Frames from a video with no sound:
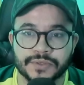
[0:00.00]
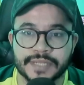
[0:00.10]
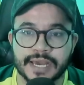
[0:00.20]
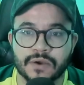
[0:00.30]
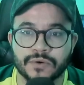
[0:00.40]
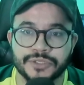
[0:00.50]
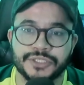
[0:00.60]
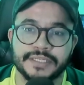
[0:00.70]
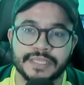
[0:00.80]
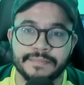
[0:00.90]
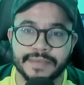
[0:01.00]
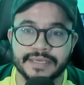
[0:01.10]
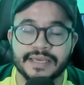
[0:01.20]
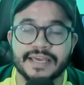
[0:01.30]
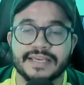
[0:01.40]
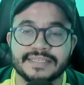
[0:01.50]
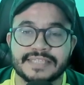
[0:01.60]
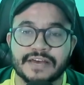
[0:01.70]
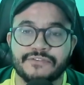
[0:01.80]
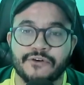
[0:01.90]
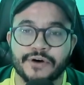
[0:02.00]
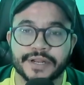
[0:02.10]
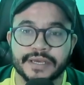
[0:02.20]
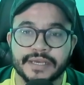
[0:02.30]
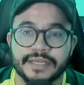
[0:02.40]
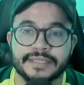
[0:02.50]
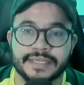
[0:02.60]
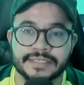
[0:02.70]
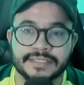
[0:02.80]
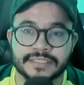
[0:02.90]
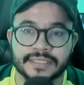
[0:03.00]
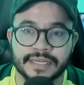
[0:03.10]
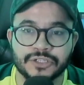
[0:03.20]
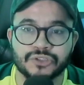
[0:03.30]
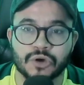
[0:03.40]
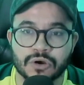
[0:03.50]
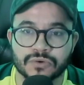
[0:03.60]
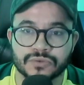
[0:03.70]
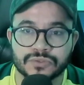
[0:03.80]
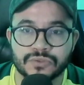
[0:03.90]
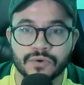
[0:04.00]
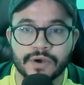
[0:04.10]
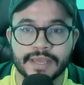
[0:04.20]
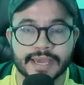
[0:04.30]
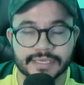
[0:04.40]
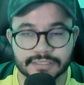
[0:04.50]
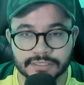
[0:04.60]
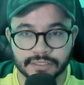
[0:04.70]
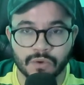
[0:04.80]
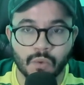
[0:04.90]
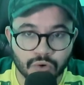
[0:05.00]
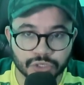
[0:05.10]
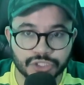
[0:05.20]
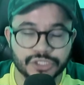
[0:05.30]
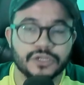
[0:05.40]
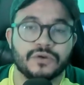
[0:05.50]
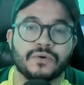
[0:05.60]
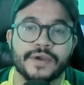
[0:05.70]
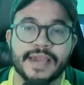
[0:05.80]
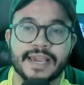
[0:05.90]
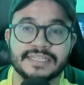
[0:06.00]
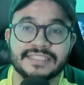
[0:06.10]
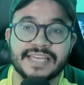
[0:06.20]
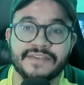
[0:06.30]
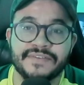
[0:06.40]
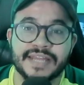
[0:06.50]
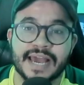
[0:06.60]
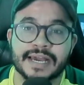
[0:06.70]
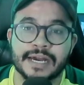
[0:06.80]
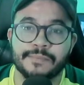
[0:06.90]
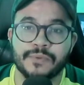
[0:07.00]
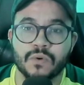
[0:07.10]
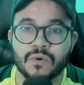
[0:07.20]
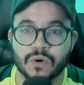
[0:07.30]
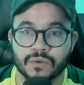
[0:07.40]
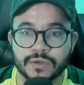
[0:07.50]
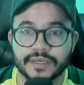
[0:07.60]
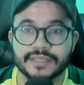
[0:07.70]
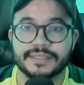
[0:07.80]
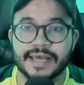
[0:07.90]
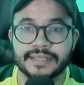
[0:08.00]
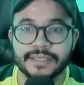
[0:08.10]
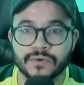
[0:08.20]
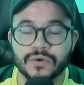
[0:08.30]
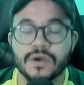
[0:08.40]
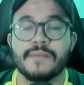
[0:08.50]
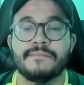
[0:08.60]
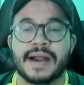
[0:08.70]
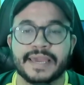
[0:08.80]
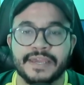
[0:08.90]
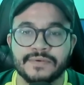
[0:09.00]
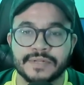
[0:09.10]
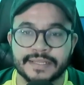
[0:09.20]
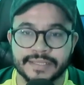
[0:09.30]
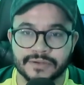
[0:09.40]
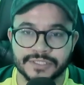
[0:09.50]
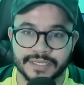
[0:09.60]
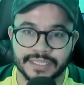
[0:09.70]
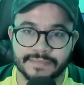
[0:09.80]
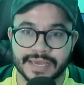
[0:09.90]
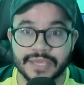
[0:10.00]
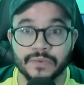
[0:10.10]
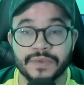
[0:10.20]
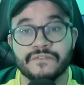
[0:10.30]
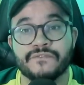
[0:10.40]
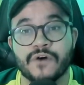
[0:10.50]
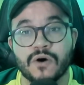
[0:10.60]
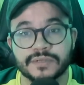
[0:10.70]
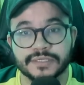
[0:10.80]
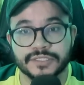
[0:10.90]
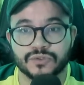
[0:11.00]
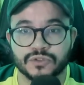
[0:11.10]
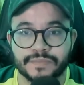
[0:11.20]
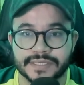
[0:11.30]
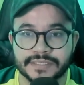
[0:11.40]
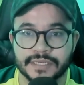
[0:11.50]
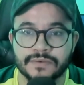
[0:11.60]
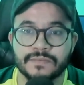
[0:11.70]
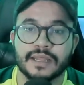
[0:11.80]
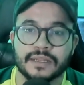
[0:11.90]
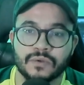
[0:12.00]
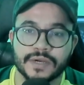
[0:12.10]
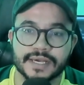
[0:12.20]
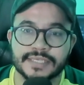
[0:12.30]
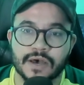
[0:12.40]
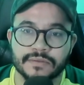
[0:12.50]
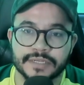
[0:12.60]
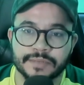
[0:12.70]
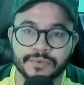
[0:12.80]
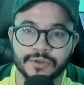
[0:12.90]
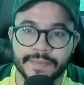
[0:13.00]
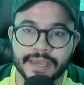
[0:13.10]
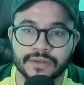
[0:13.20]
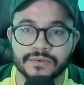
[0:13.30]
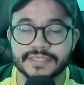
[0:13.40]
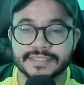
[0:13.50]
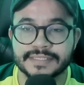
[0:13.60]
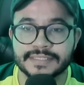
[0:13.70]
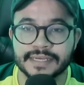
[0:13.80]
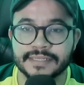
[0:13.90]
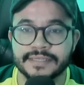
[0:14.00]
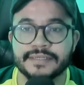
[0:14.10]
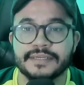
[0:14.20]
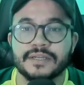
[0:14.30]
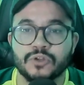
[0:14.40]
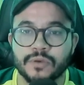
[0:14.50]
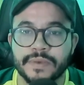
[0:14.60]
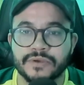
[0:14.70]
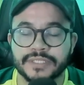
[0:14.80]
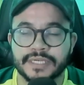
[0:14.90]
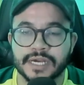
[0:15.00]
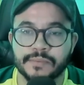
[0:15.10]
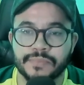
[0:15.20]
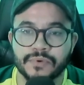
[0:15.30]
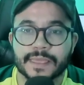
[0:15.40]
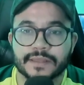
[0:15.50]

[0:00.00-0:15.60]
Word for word: da coxa e também está fora desses três jogos do Goiás. Então hoje o Goiás deve ir a campo com Tadeu, Maguinho lateral direita, Maguinho que volta de suspensão, Lucas Alto e Bruno Melo, Sander no meio de campo,